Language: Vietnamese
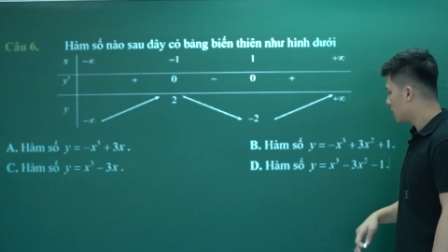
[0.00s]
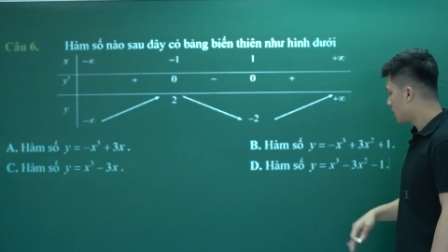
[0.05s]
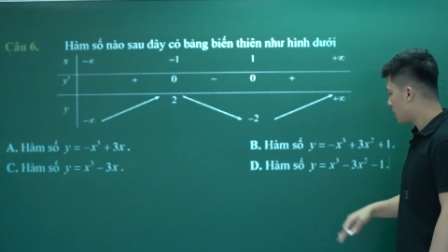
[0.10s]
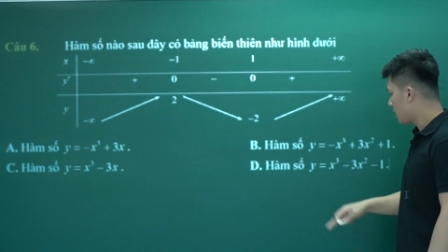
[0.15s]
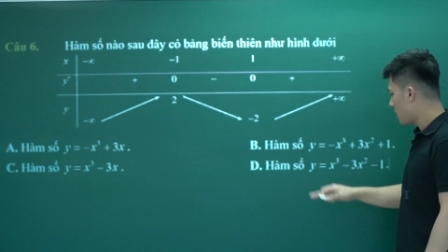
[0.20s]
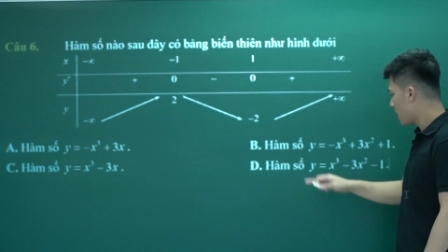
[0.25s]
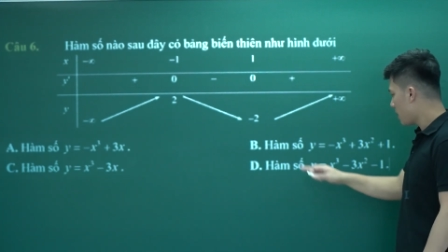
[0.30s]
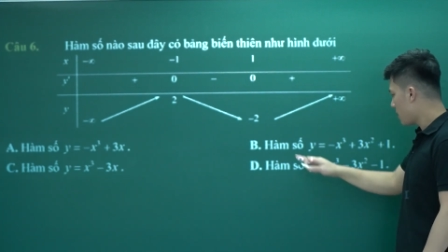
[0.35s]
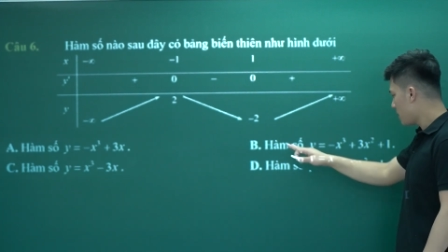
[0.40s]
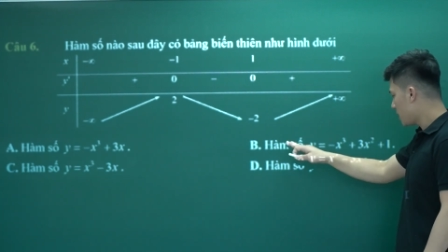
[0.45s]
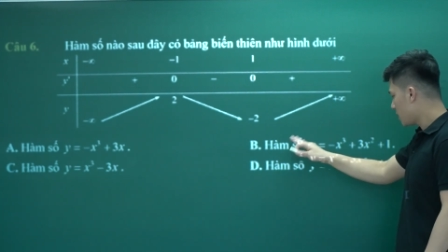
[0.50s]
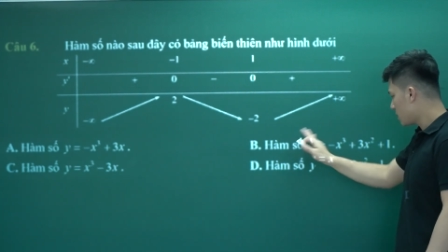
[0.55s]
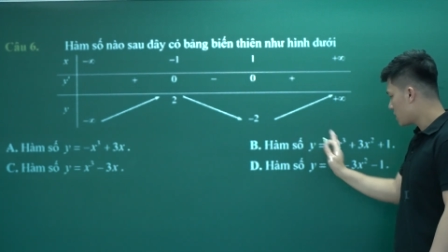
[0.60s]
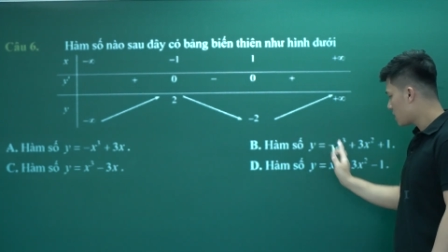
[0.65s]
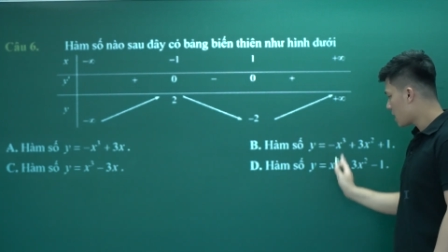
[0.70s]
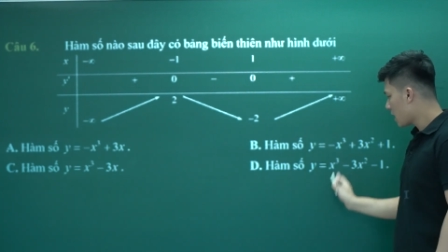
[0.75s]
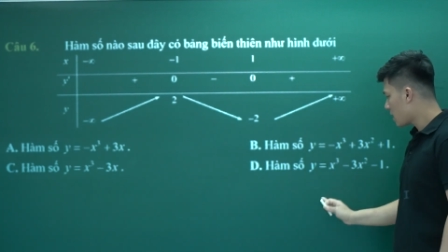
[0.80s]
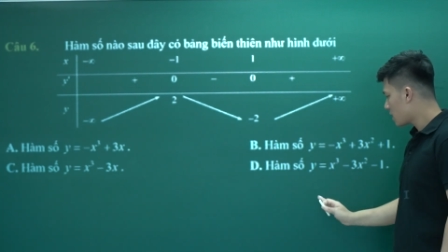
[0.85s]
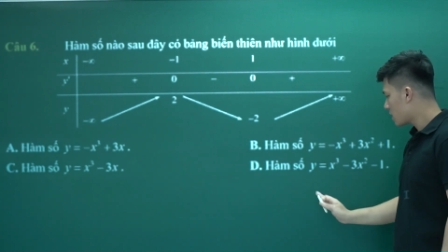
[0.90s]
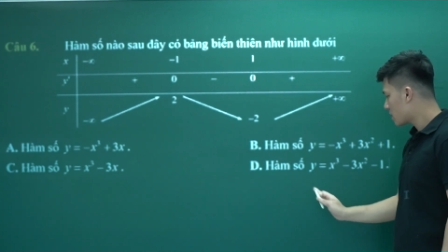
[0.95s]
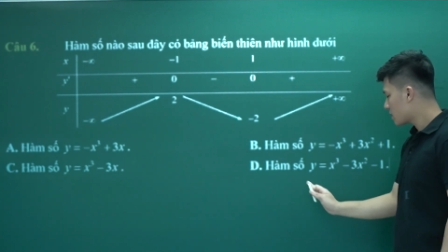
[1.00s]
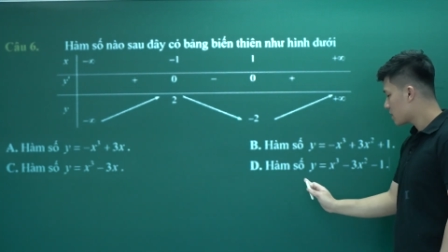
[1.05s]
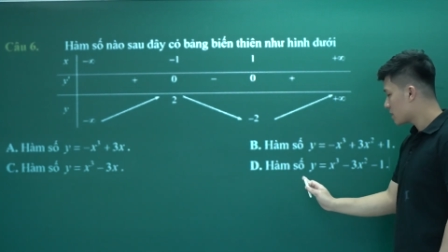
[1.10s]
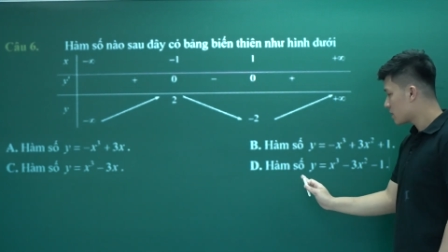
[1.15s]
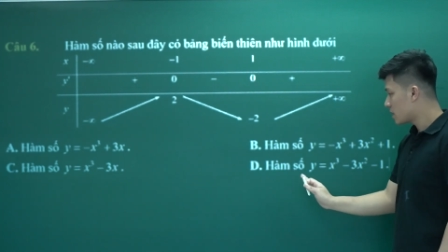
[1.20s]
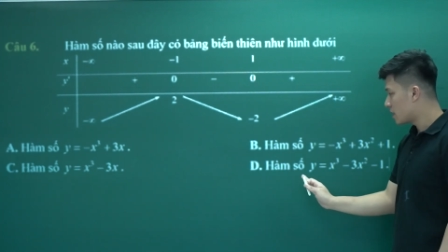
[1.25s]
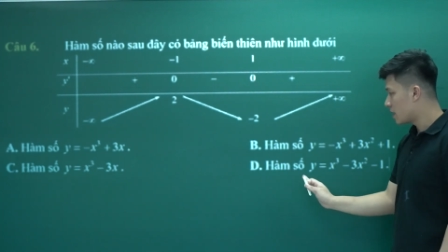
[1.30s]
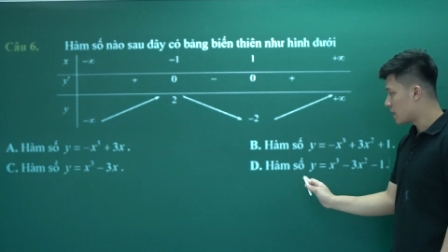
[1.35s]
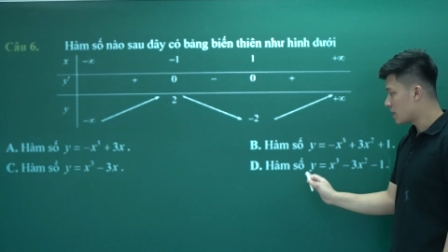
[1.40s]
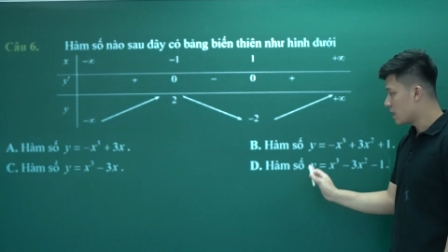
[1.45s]
Thế vậy em nhận xét
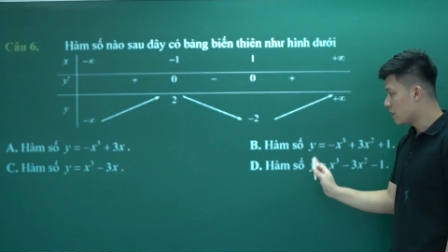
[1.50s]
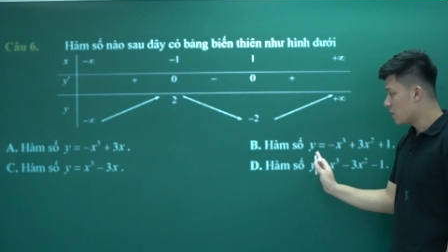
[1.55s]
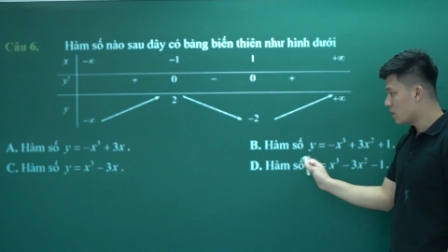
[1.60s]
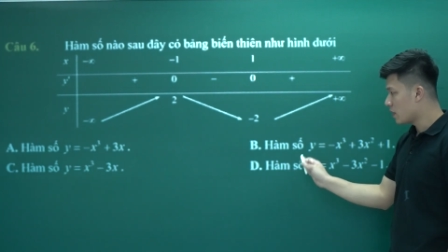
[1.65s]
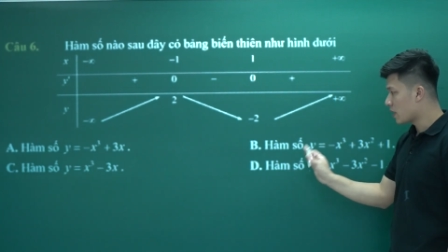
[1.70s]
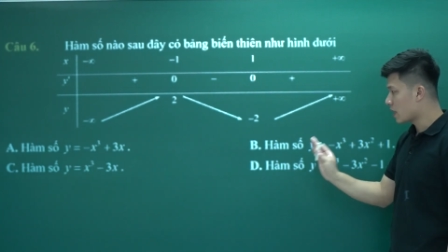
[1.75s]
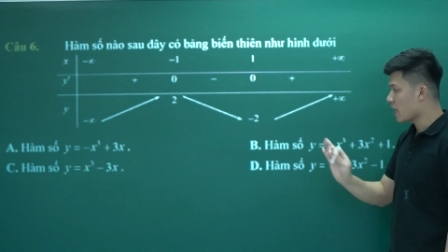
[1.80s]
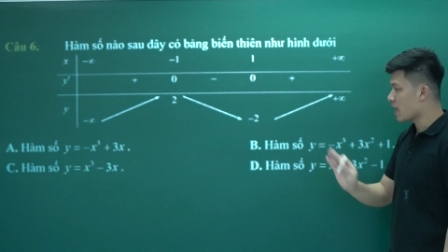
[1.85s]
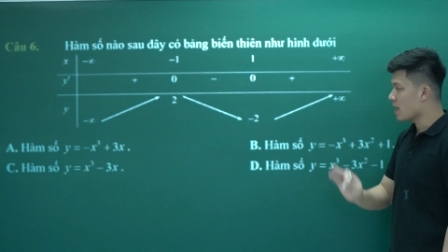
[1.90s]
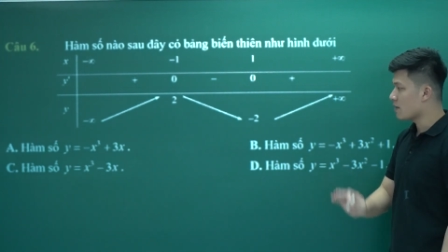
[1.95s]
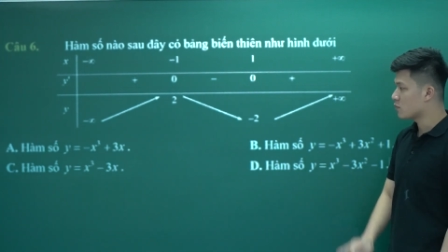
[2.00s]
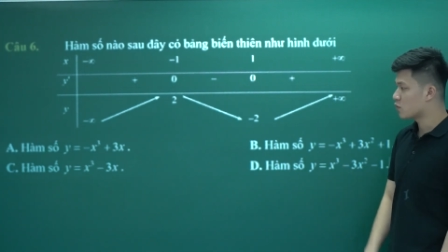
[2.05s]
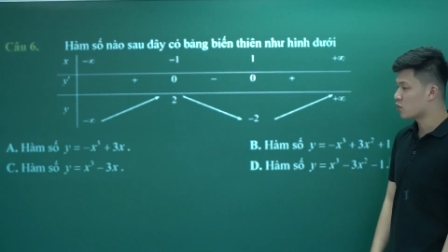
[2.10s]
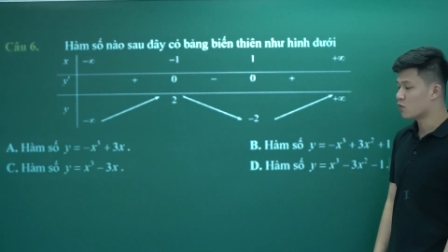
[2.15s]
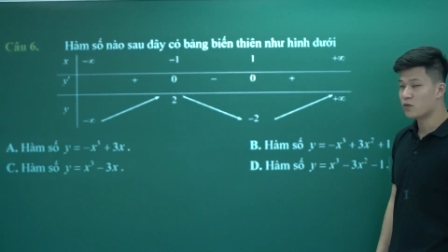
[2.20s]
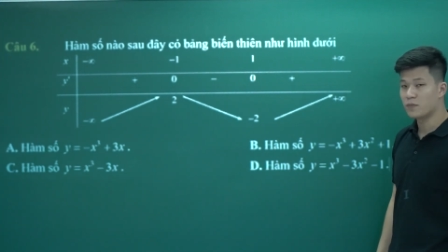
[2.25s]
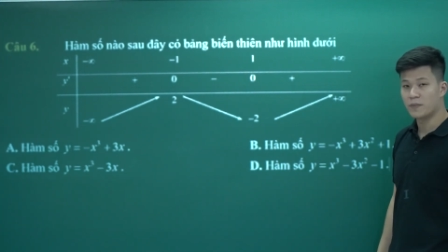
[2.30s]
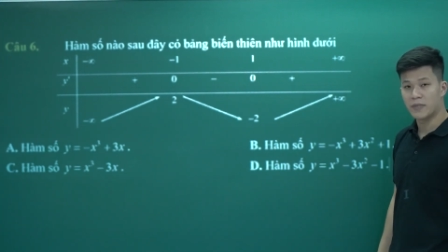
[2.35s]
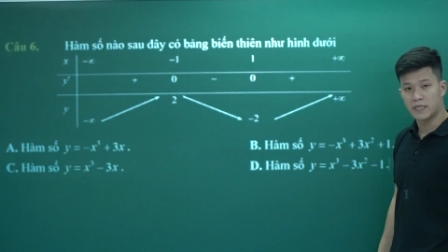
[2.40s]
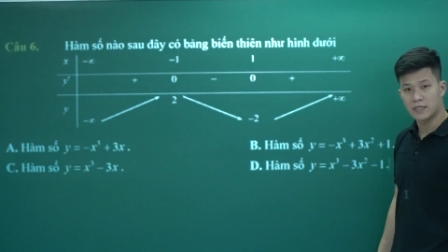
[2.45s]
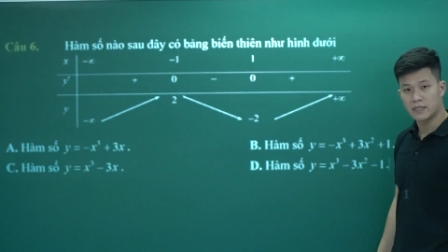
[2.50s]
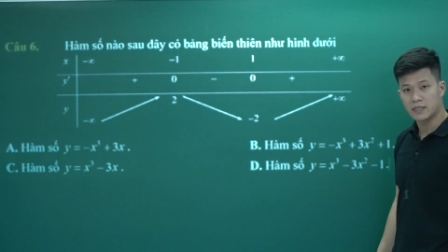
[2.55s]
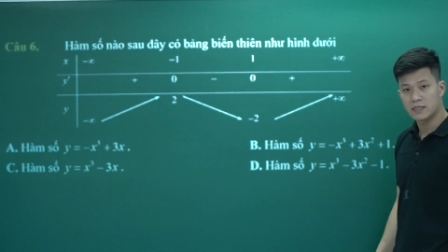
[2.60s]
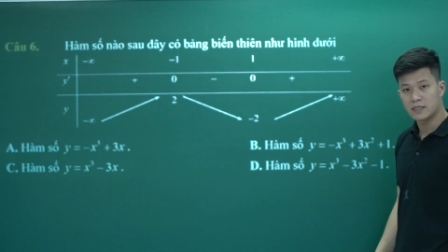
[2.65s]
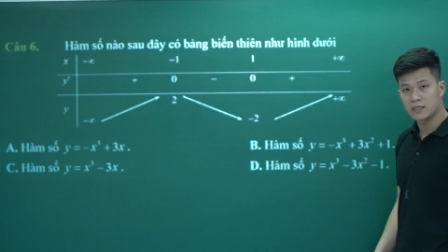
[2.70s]
là đâu là cái hàm số của mình